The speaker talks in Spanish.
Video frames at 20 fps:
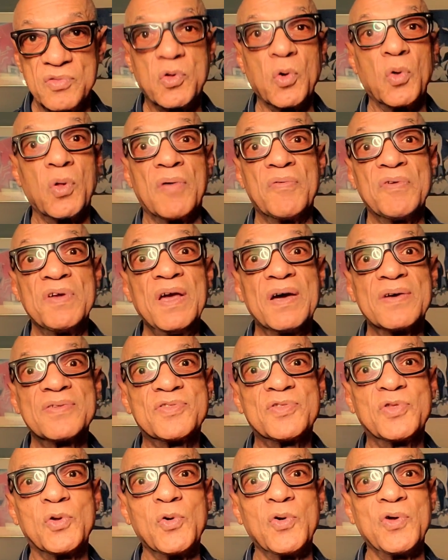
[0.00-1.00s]
Todavía
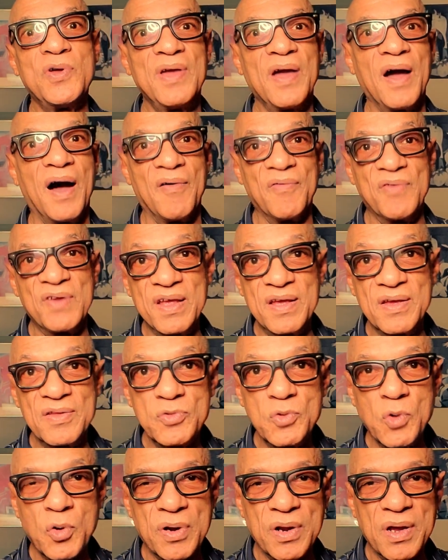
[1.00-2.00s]
estoy
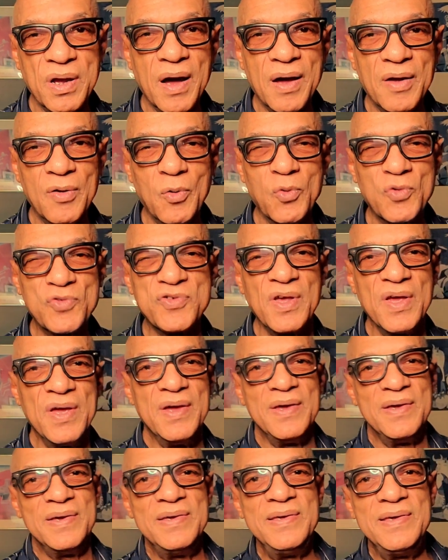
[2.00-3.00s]
abriendo regalos
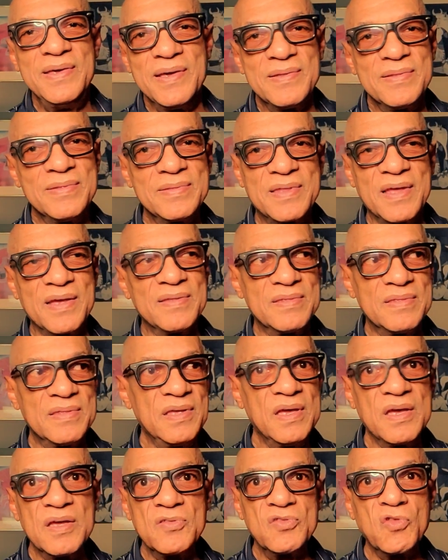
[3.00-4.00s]
y
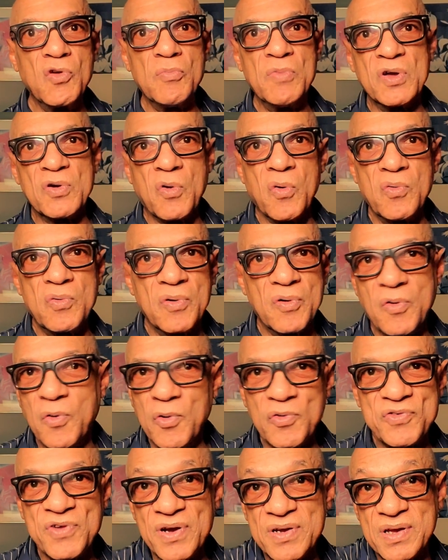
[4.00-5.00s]
entendiéndome con
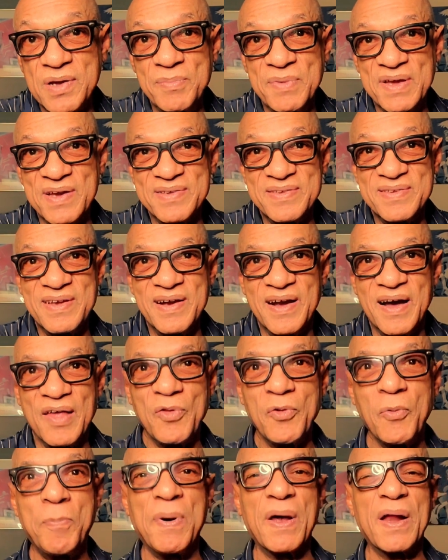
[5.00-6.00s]
cosas que me han
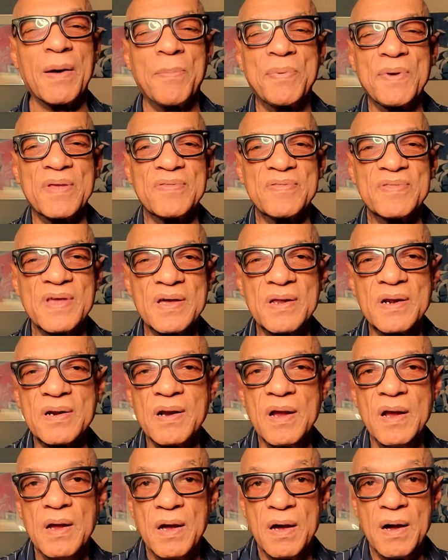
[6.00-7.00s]
llegado para aprender
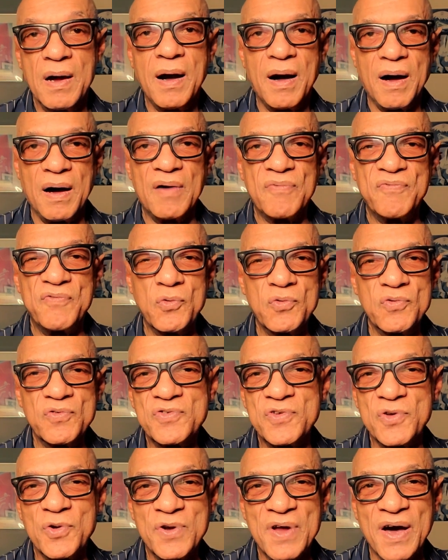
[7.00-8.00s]
a
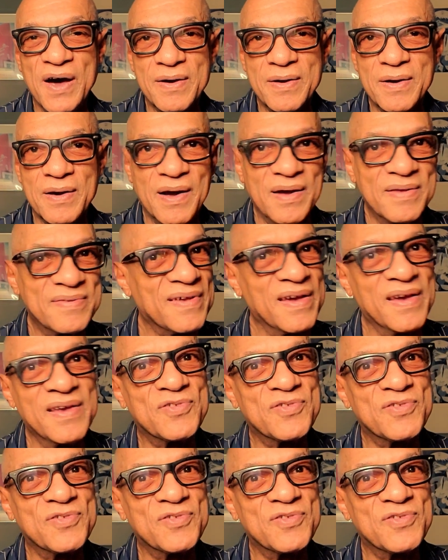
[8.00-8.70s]
funcionarlas.